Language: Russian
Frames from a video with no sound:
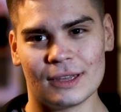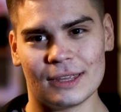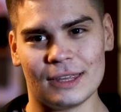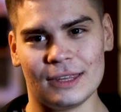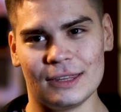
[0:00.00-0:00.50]

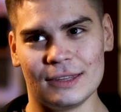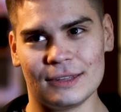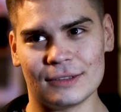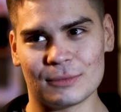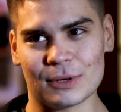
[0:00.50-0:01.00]

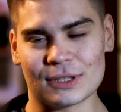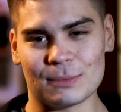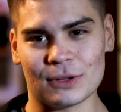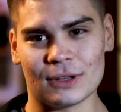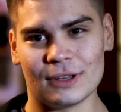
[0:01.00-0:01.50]
И, в
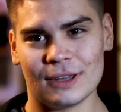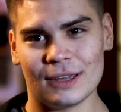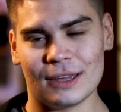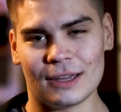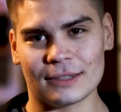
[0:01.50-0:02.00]
принципе,
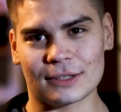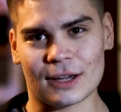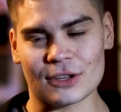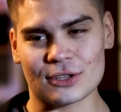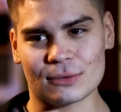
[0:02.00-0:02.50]
это
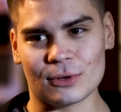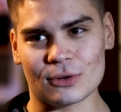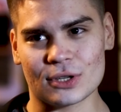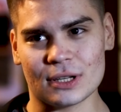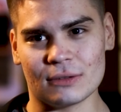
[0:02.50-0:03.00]
качество мне
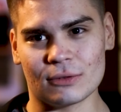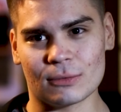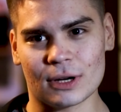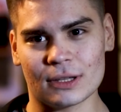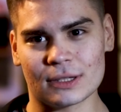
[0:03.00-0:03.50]
очень сильно в нем
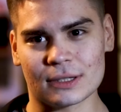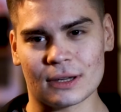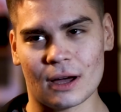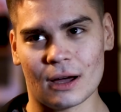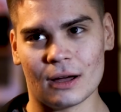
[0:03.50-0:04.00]
нравится.
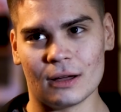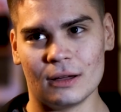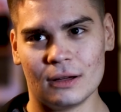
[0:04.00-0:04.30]
А